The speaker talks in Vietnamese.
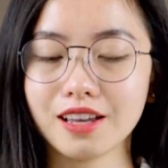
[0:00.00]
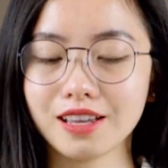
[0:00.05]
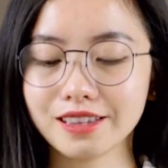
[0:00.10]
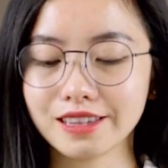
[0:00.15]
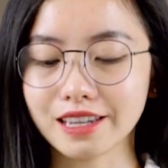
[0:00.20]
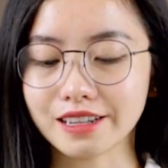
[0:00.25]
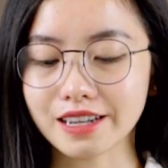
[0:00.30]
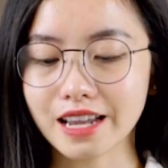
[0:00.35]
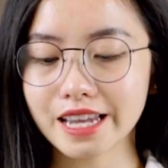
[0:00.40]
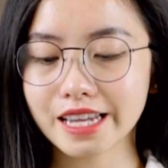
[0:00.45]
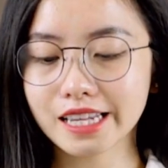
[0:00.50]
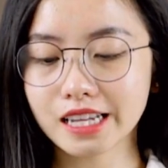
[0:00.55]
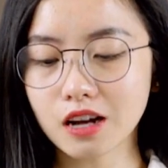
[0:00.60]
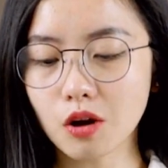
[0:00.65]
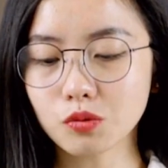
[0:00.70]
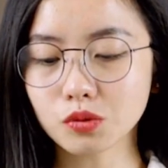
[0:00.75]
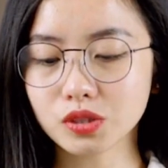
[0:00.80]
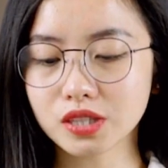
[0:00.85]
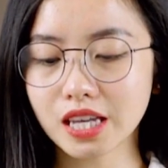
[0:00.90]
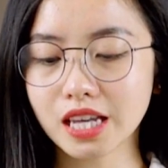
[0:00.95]
Thì ở đây
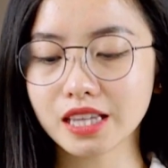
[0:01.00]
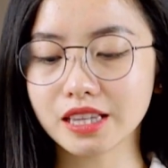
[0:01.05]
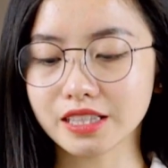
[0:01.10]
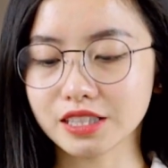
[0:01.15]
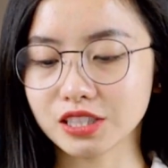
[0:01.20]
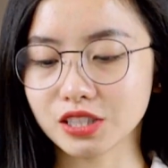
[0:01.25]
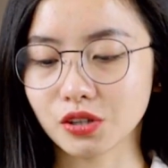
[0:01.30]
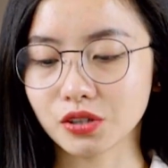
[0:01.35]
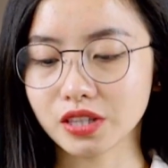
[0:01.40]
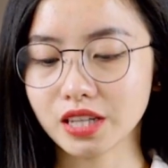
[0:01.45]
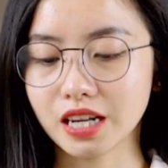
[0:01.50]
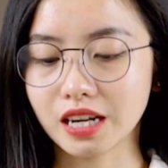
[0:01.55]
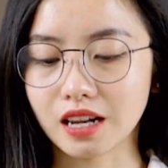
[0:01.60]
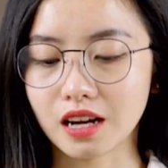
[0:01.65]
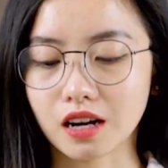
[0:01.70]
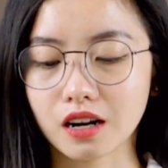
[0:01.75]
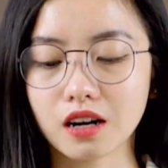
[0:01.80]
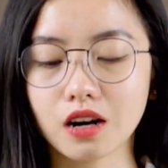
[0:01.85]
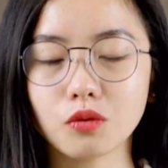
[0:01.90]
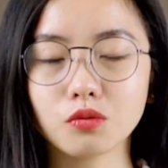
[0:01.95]
công ty thì chỉ có thể là
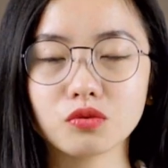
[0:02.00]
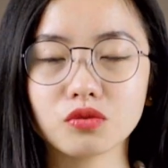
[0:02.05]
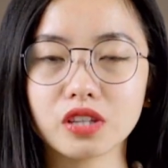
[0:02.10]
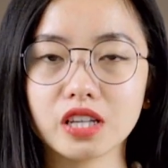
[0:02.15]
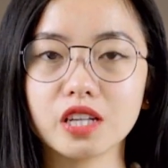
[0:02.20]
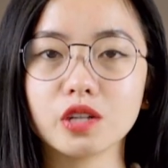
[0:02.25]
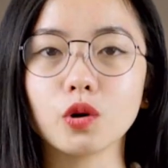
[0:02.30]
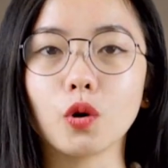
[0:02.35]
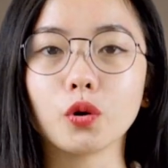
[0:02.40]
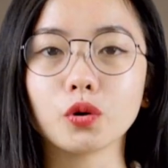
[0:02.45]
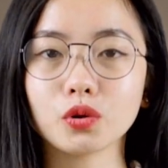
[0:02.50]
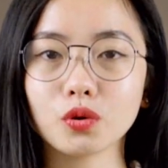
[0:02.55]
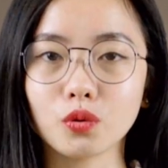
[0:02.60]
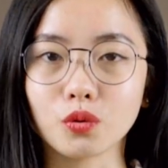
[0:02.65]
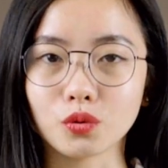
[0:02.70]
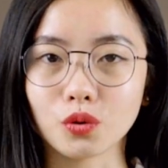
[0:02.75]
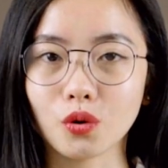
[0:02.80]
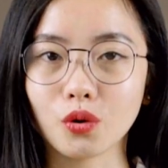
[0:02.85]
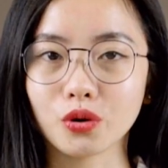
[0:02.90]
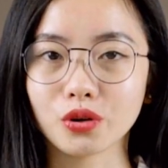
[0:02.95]
công ty đối
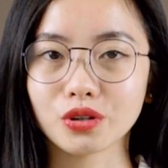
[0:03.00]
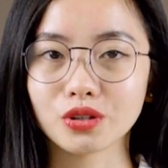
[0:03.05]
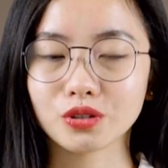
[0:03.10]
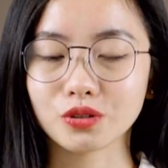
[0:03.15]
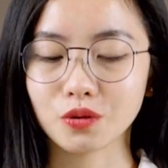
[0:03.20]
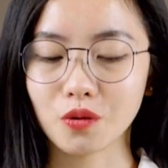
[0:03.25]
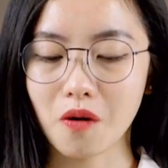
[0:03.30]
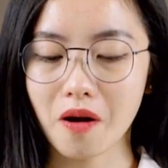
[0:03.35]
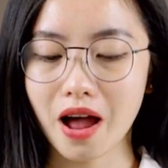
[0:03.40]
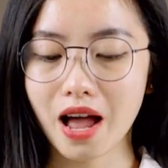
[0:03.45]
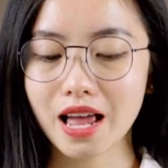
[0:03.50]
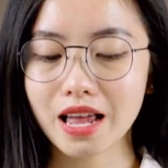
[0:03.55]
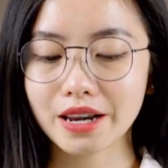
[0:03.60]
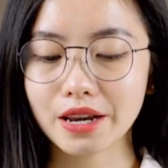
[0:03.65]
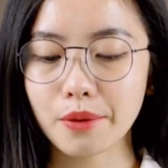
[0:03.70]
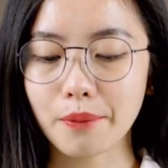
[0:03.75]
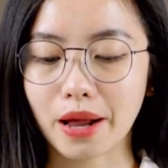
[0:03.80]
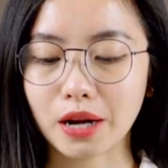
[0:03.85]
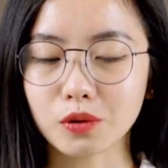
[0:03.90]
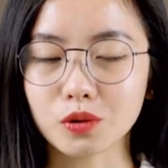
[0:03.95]
thủ thôi, đúng không ạ?
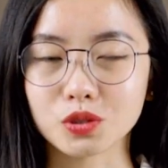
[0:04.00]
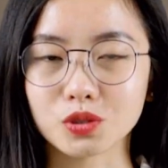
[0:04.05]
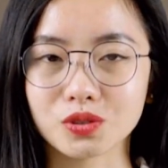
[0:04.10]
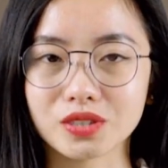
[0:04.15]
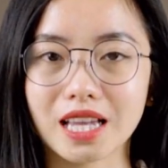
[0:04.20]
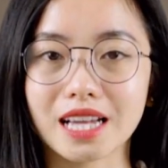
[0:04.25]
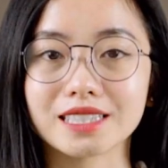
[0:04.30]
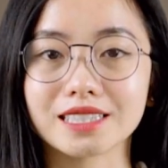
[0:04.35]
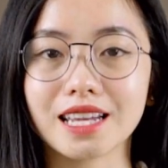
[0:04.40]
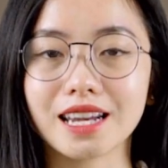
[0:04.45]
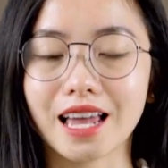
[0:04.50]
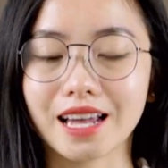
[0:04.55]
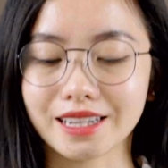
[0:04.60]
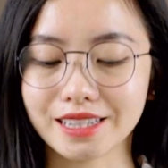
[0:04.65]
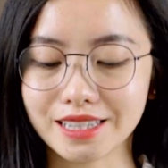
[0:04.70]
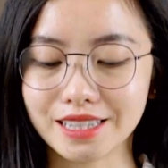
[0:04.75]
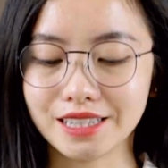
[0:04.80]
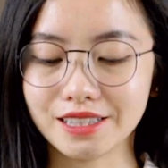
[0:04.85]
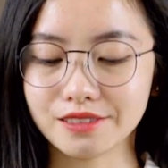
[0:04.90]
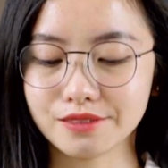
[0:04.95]
Đáp án của chúng ta sẽ là
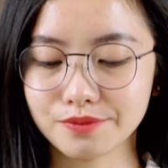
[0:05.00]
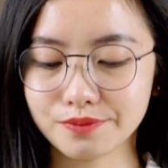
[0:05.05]
đi.